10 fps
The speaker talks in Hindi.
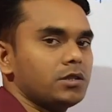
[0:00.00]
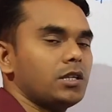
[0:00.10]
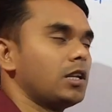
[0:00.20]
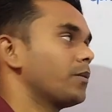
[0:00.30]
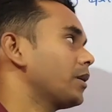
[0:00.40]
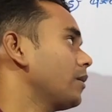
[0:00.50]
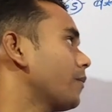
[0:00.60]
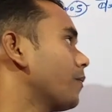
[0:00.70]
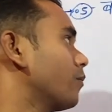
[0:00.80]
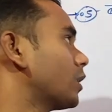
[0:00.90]
इस जिले में
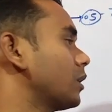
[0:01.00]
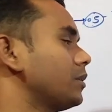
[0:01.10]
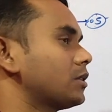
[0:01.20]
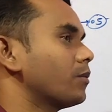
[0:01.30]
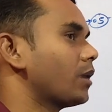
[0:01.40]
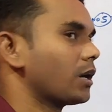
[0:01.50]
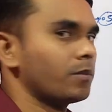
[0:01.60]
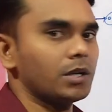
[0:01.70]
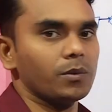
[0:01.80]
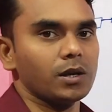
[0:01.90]
मतलब इस संभाग
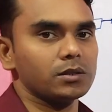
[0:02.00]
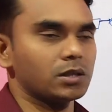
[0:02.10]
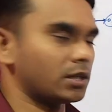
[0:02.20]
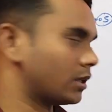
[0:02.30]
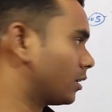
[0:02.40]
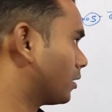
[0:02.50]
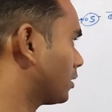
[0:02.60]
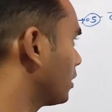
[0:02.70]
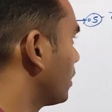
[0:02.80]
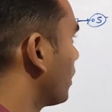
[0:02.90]
में निवास करते
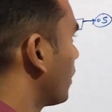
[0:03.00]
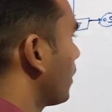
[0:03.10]
हैं ठीक